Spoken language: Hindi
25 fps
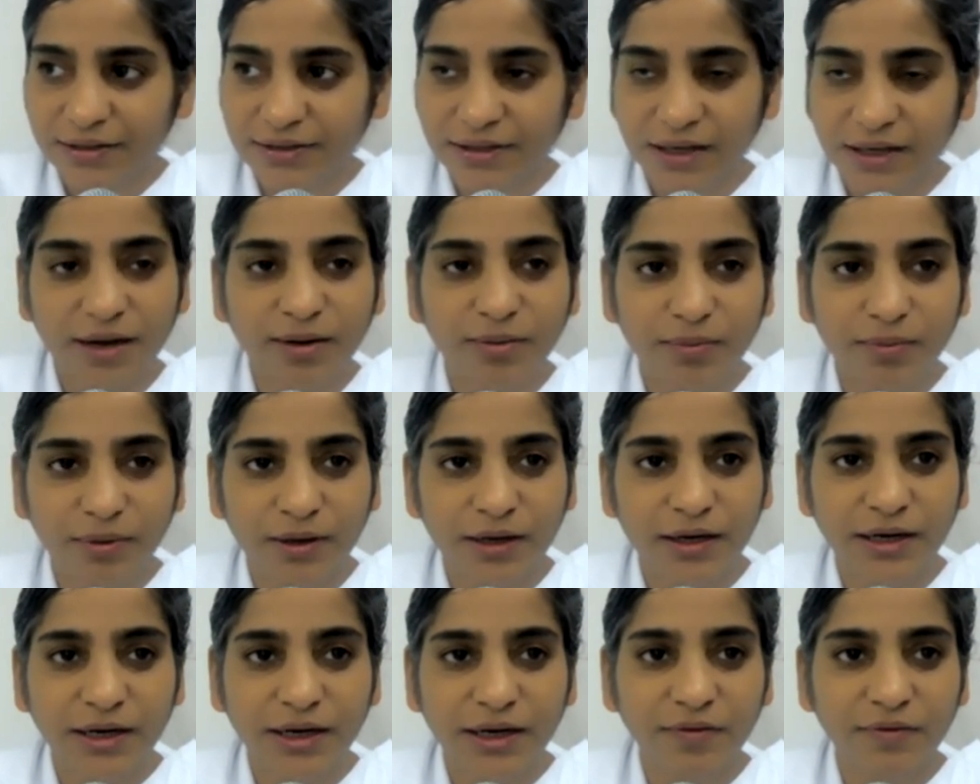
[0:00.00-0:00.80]
जहां
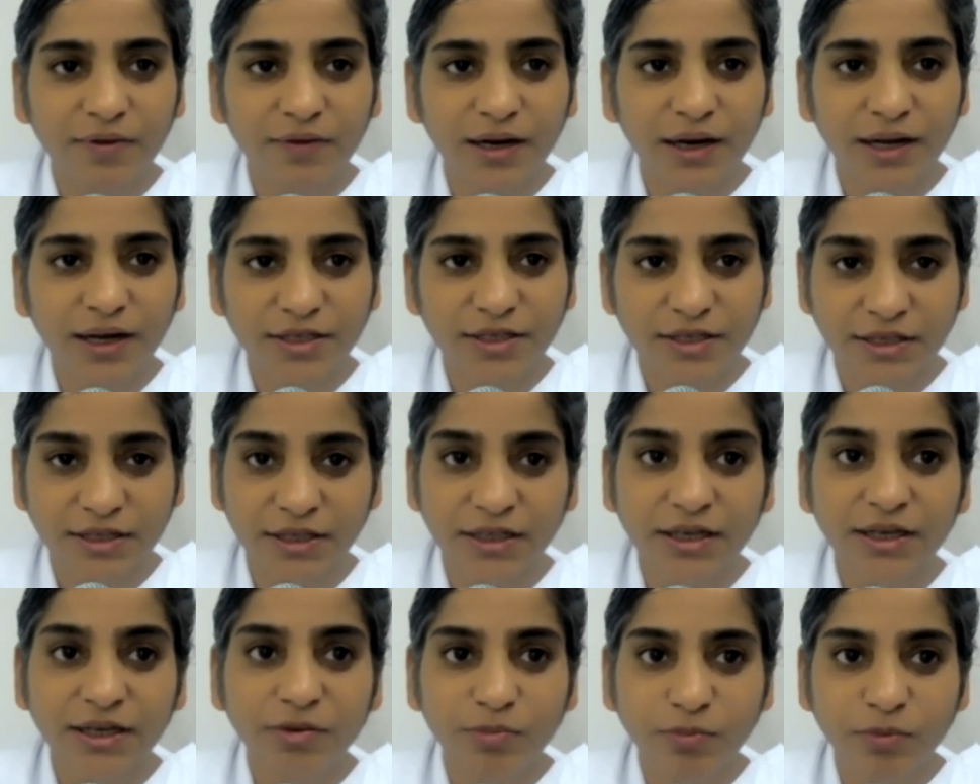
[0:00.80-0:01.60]
मरने वाला
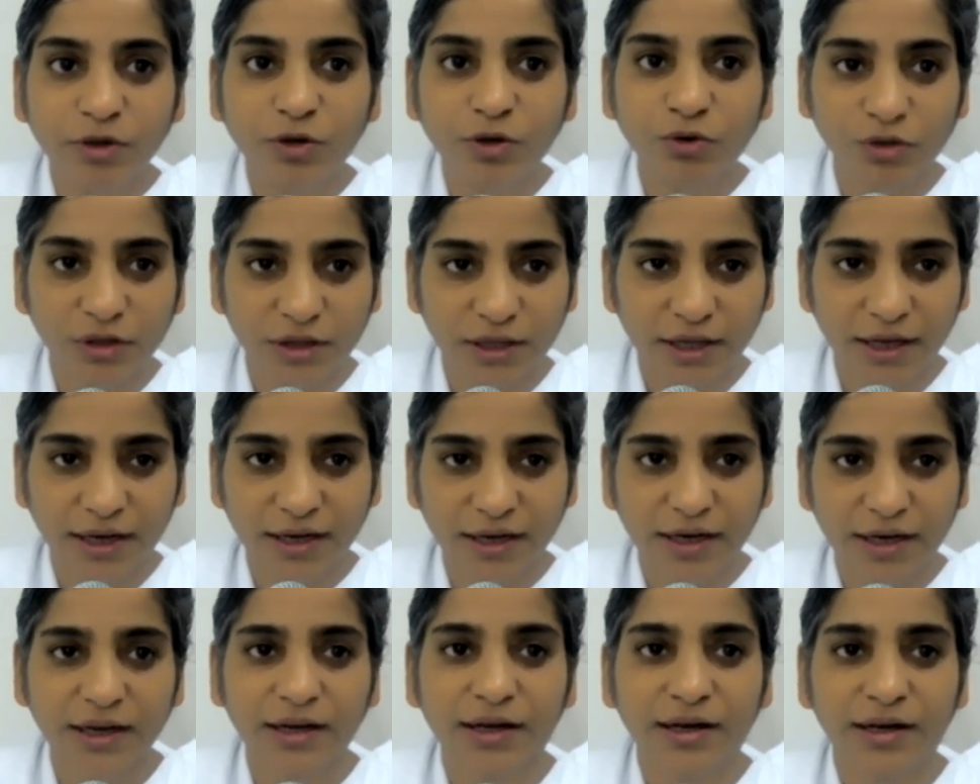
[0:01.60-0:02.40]
सीन भी होता
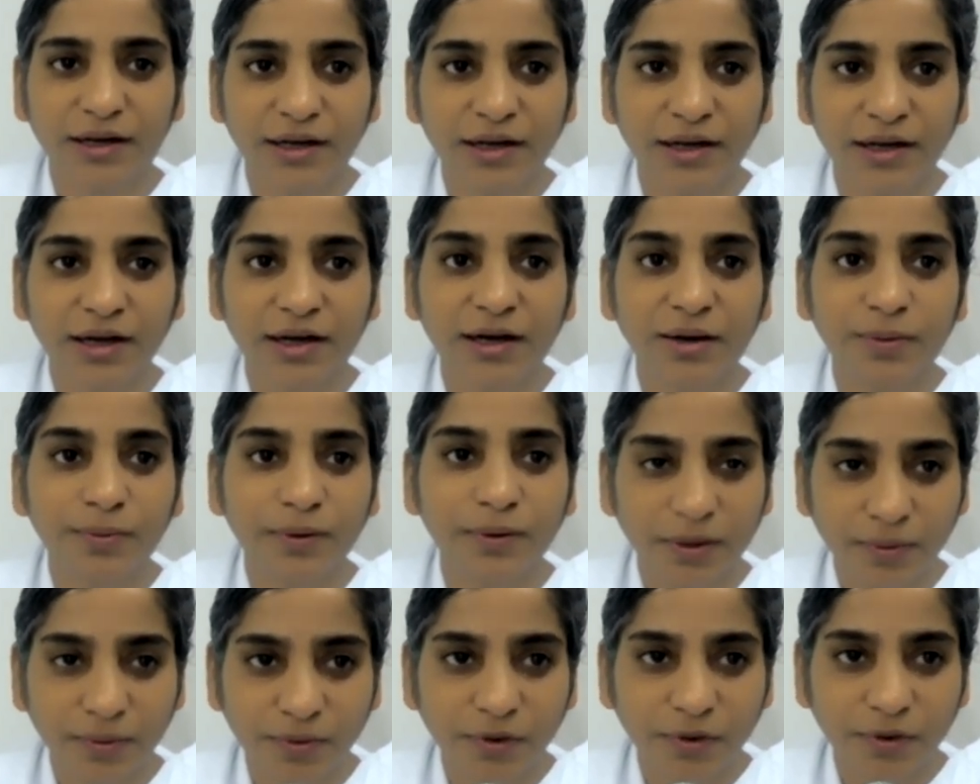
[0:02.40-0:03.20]
है ना
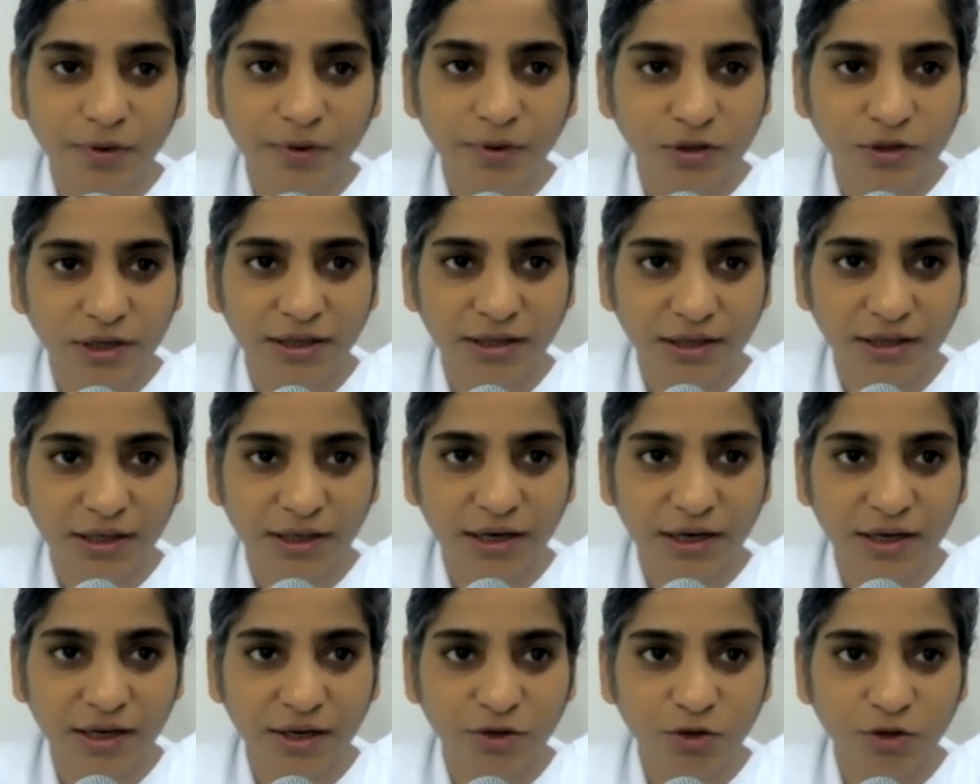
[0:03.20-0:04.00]
खबर भी हो
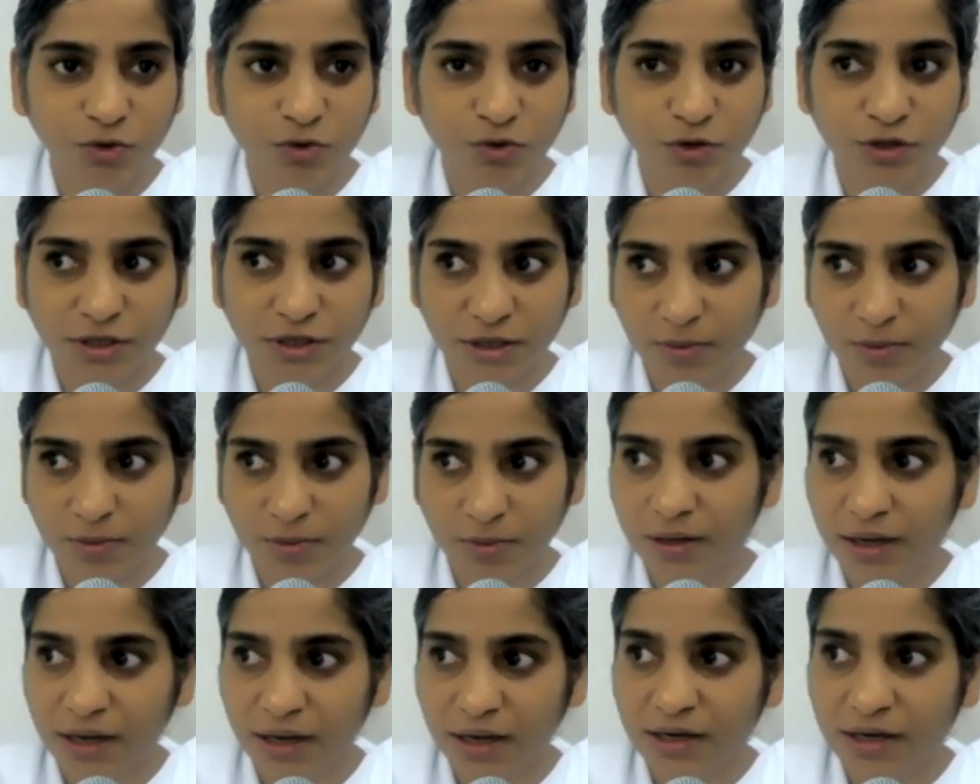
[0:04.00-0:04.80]
जाती है ना तो उस
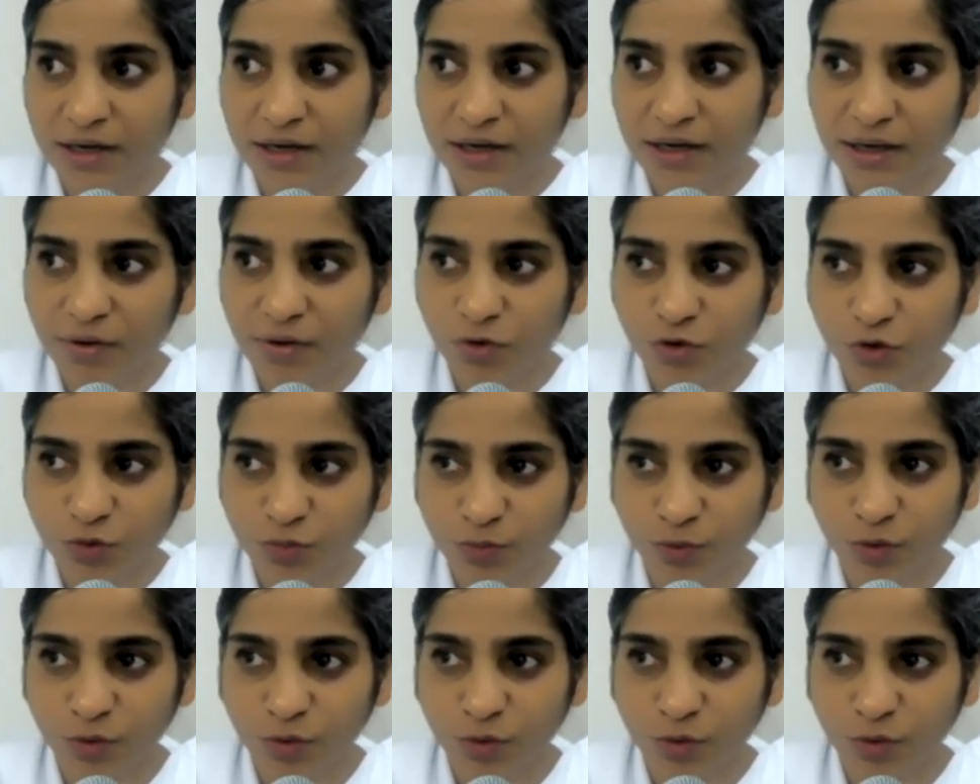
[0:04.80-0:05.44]
समय के लिए उस